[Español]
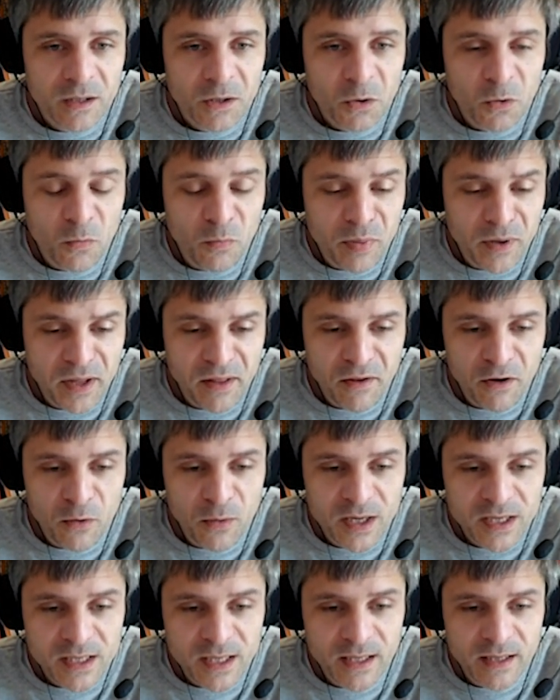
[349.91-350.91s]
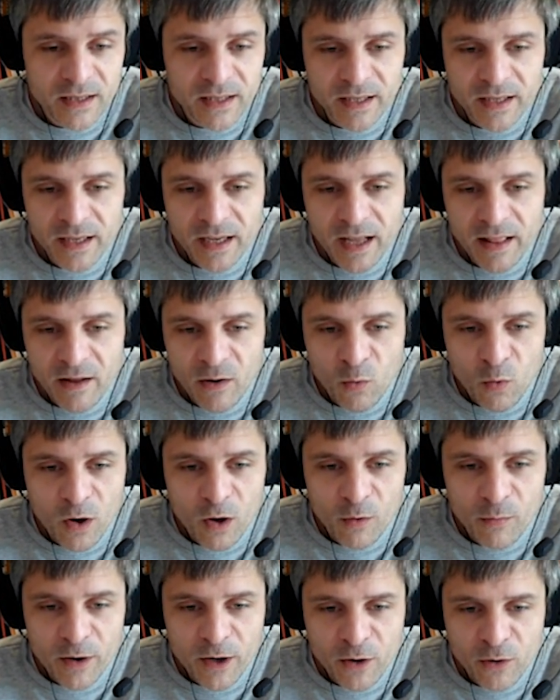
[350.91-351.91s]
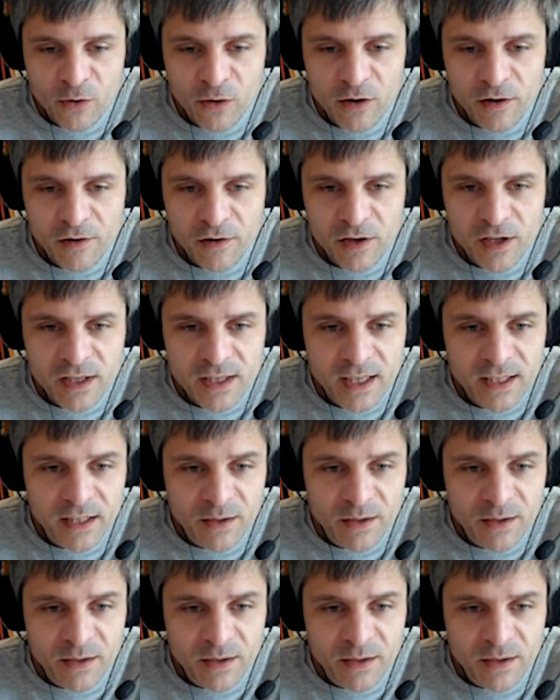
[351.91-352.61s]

un precio bastante adecuado para un coleccionista,